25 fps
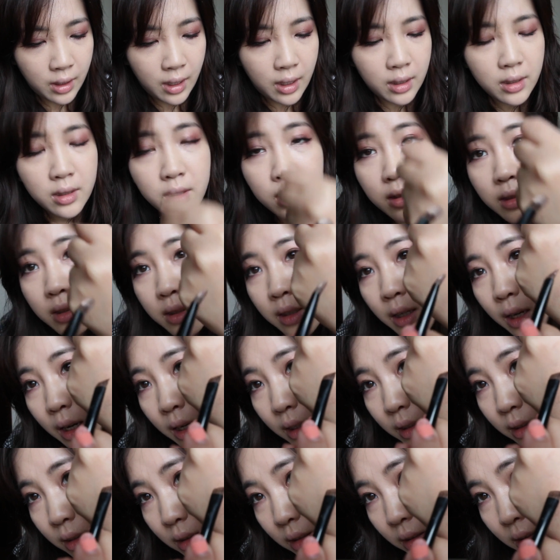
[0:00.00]
它湿擦
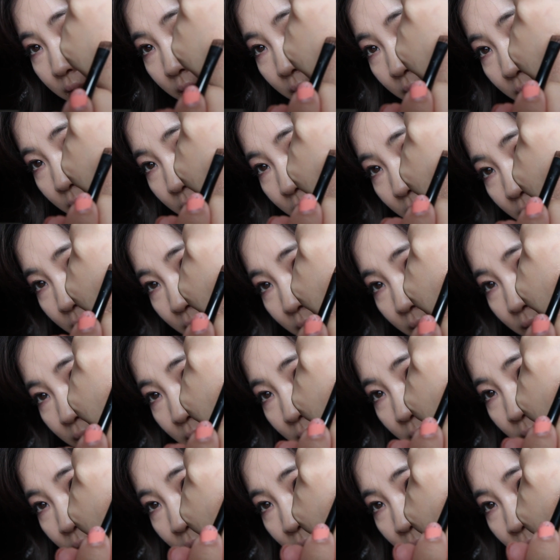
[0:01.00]
的
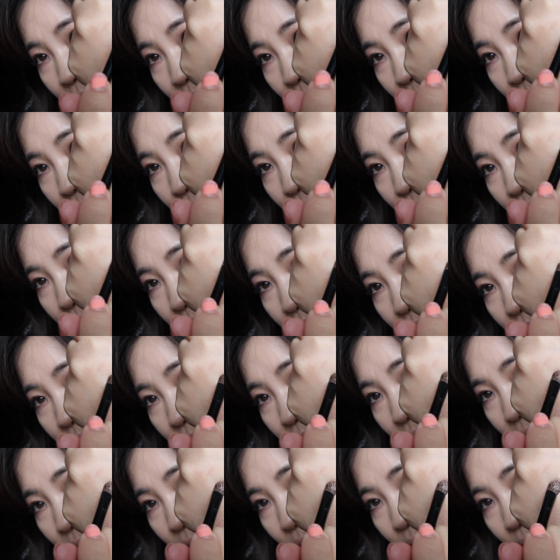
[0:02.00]
可能
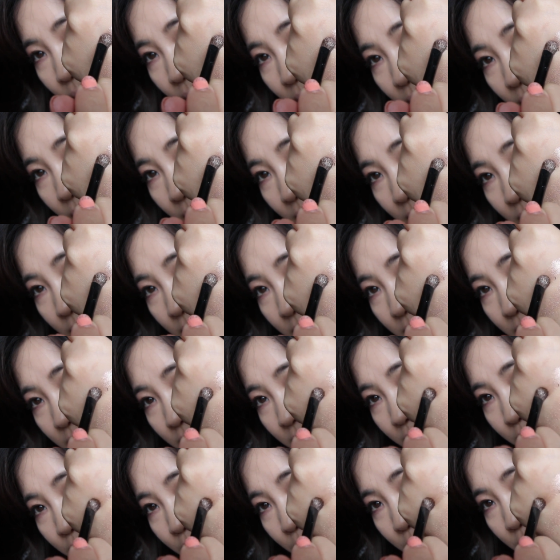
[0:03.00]
是粉量一
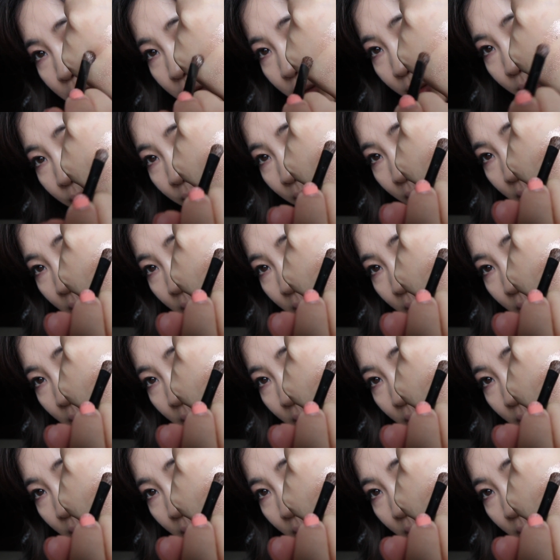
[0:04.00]
次就释